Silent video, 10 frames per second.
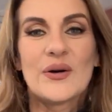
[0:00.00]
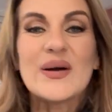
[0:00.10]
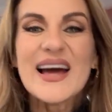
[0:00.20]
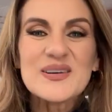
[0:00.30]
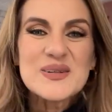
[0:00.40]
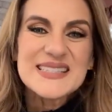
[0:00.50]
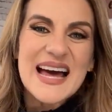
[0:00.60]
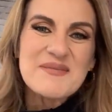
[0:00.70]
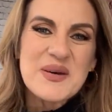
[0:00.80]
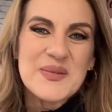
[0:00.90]
Hola, ¿cómo
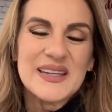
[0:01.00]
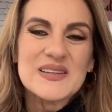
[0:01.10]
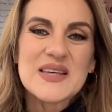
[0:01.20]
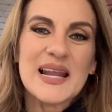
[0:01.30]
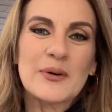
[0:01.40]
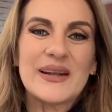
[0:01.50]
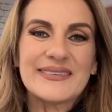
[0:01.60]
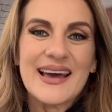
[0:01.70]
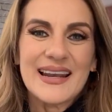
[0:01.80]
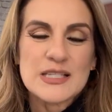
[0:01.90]
están? Bienvenidos a la
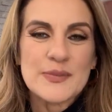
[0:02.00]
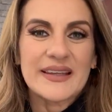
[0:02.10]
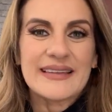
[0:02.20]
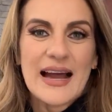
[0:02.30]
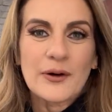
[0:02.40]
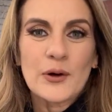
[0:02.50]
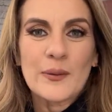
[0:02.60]
boleta del espectáculo.